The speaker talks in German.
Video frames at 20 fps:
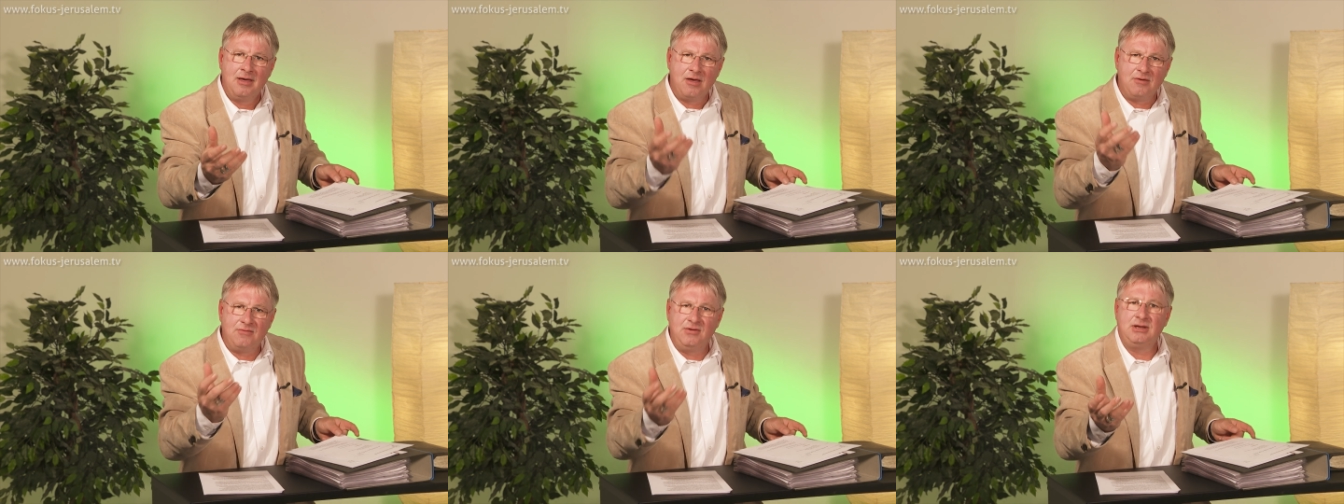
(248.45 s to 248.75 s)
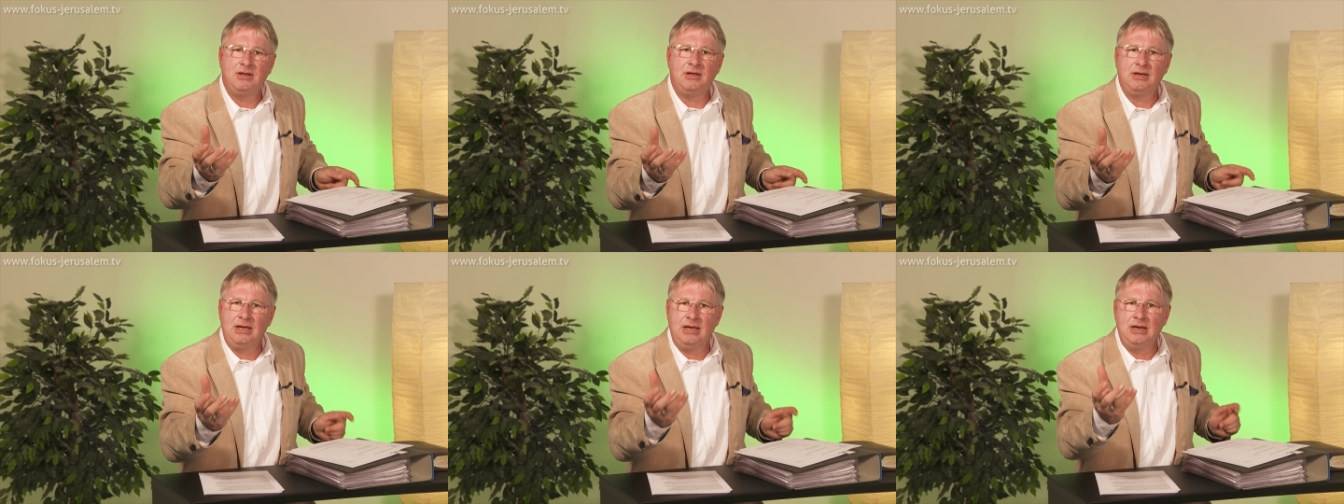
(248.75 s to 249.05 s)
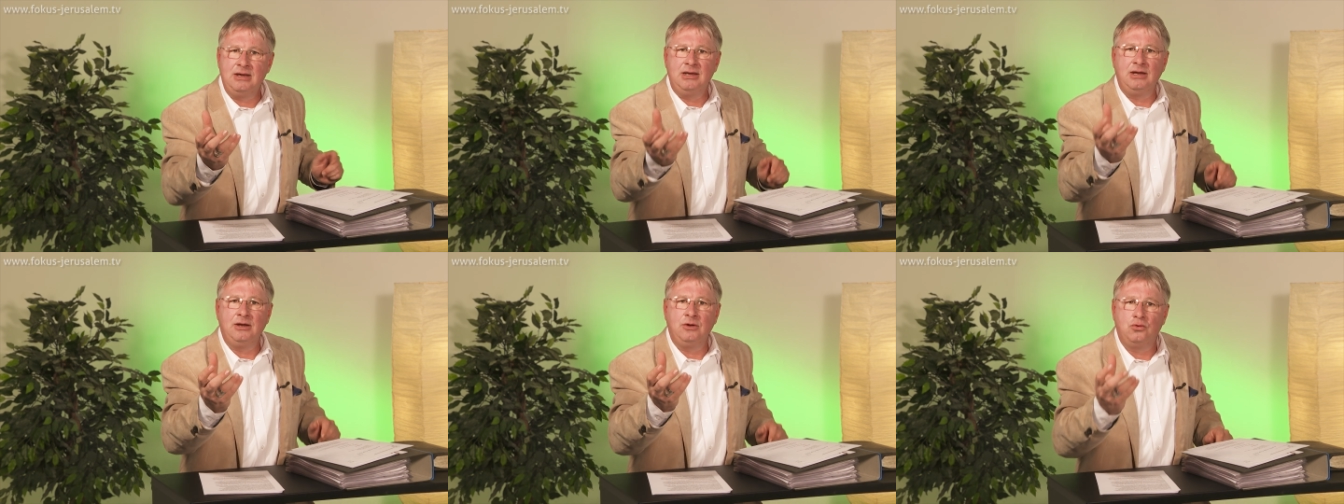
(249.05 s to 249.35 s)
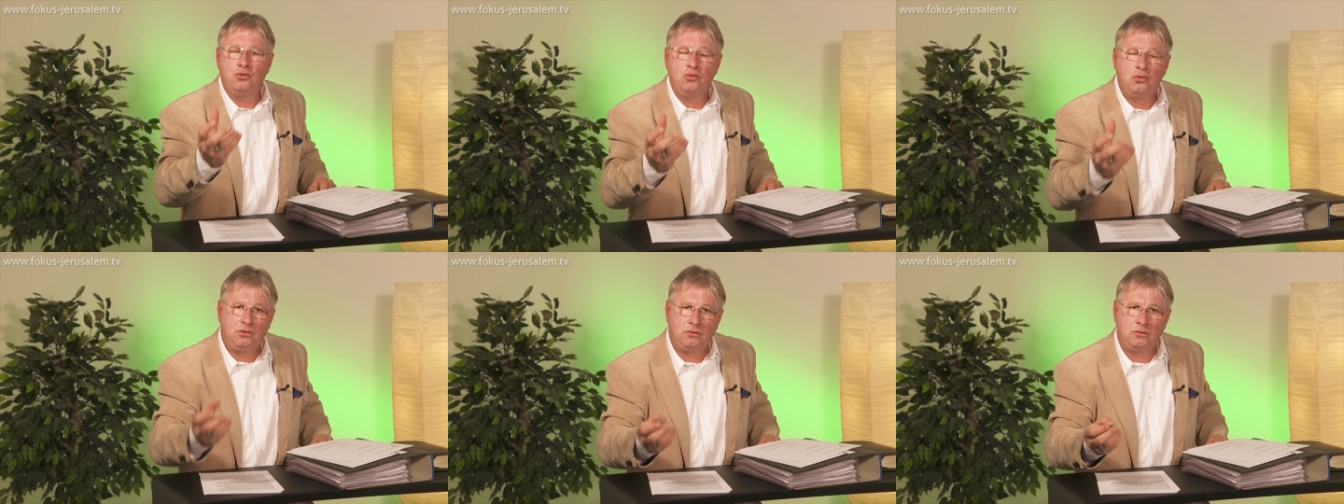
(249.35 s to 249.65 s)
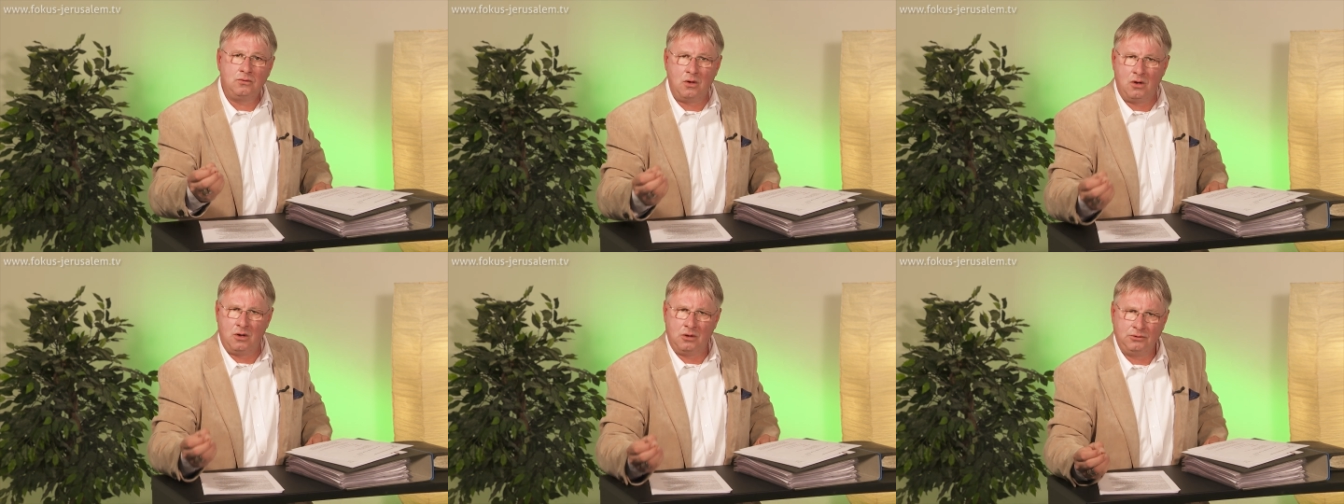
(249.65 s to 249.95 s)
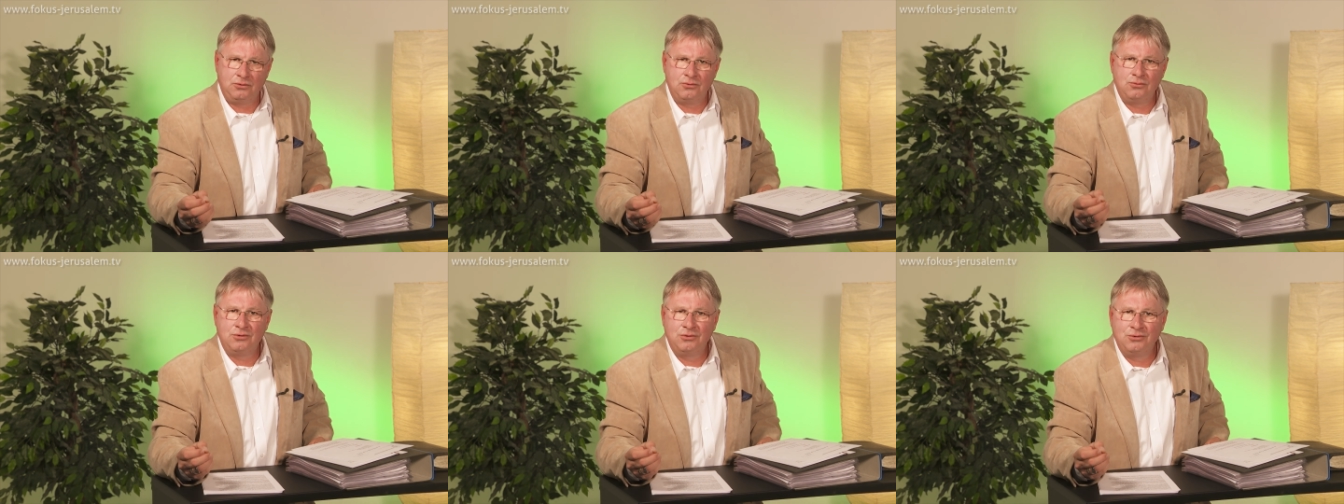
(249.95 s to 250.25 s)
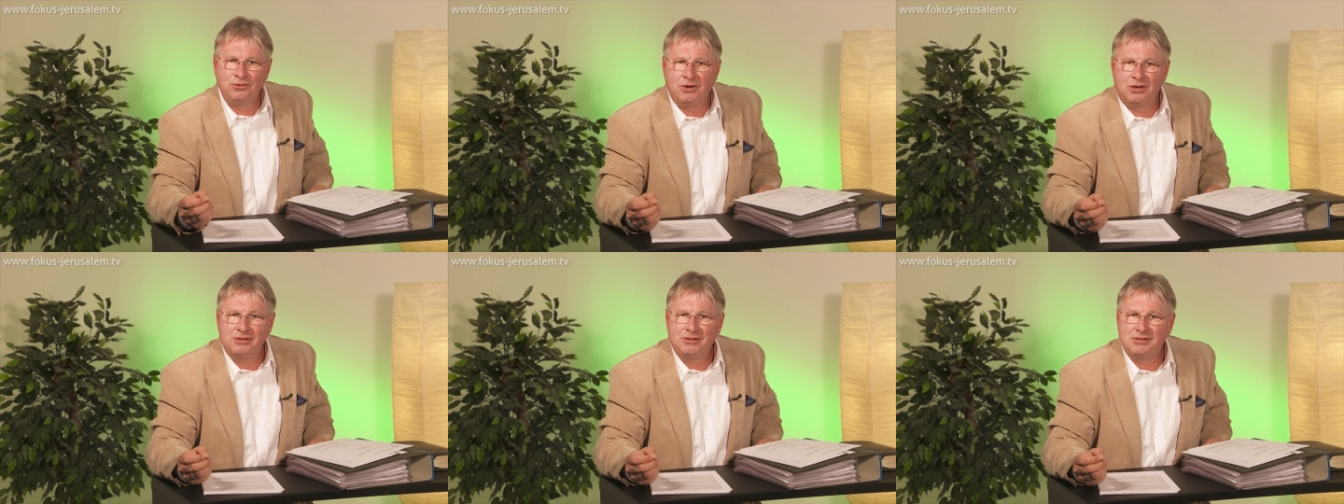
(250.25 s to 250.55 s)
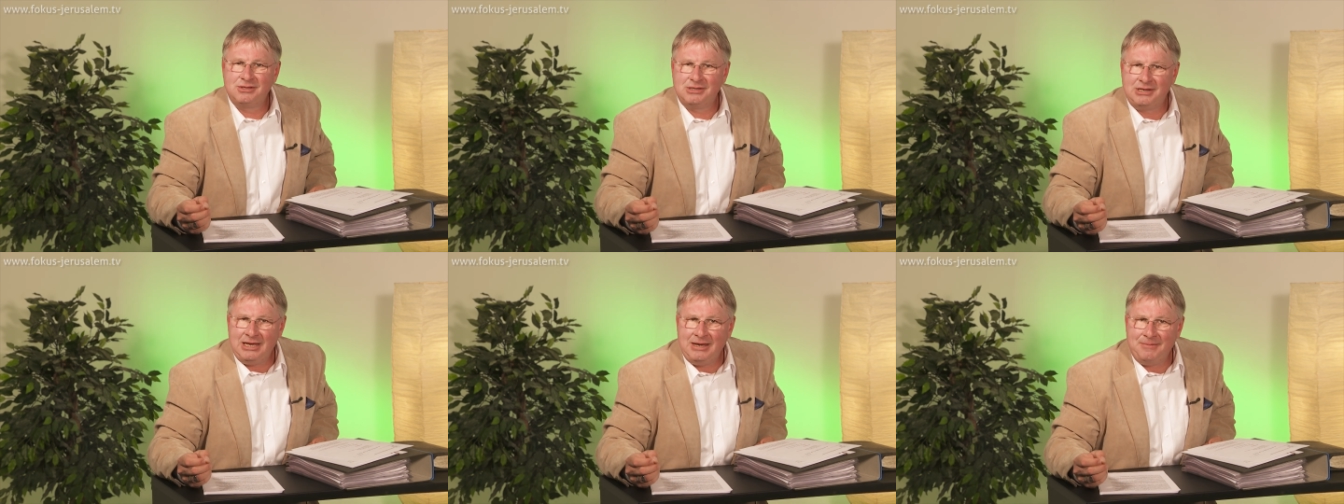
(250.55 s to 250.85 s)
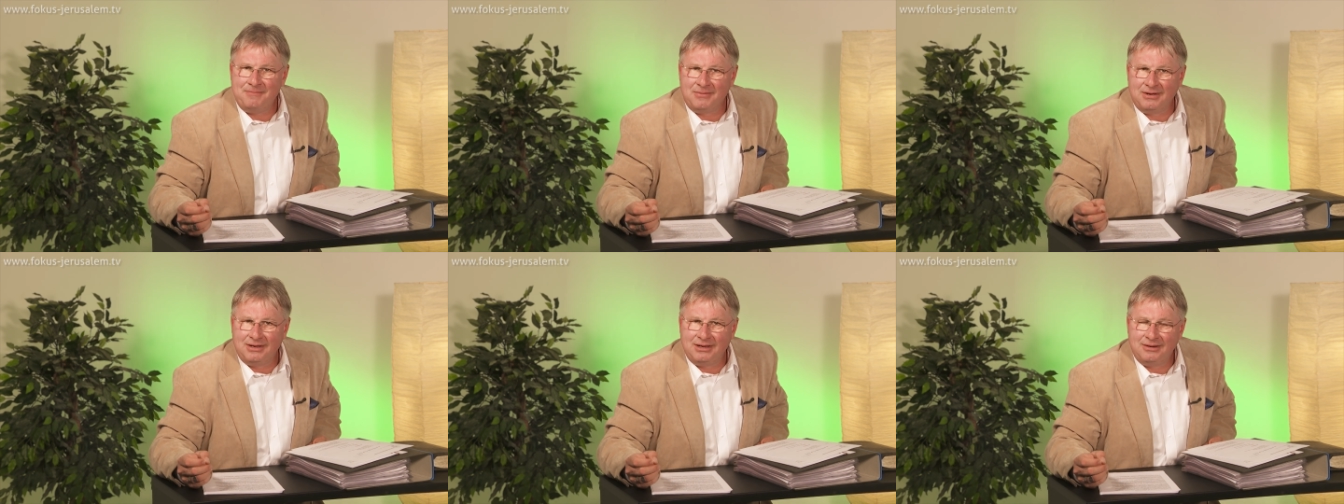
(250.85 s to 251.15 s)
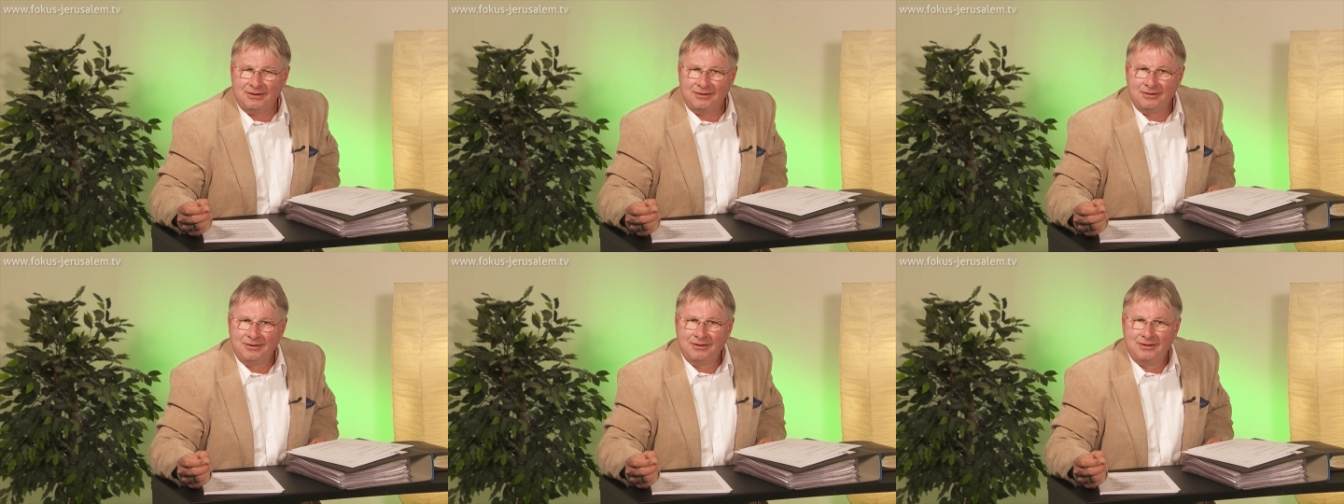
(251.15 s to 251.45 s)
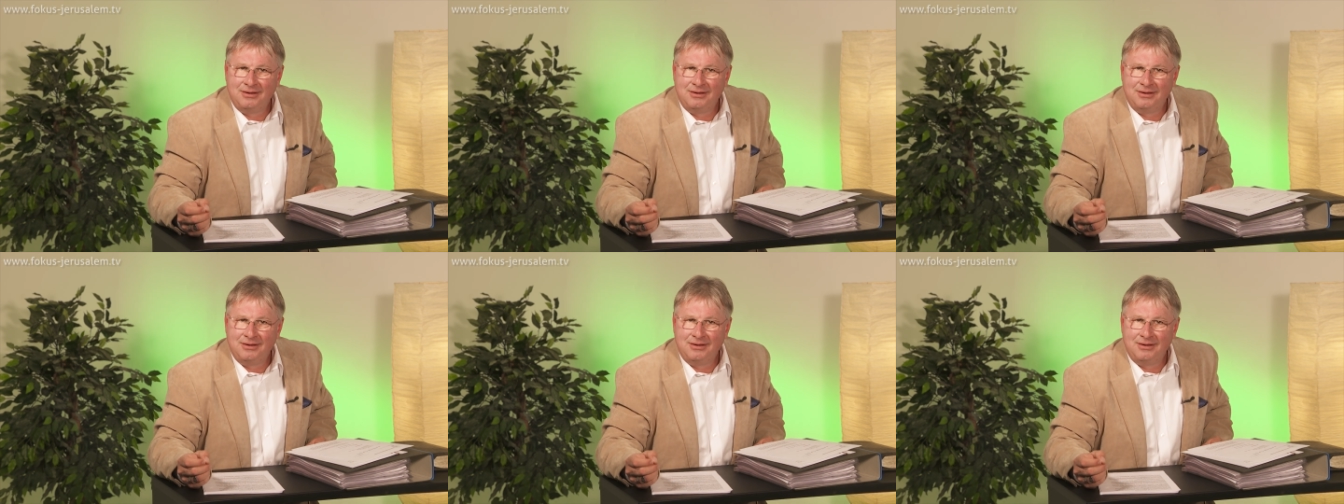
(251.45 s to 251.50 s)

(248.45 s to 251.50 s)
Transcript: wieder in den guten Ordnungen Gottes leben kann.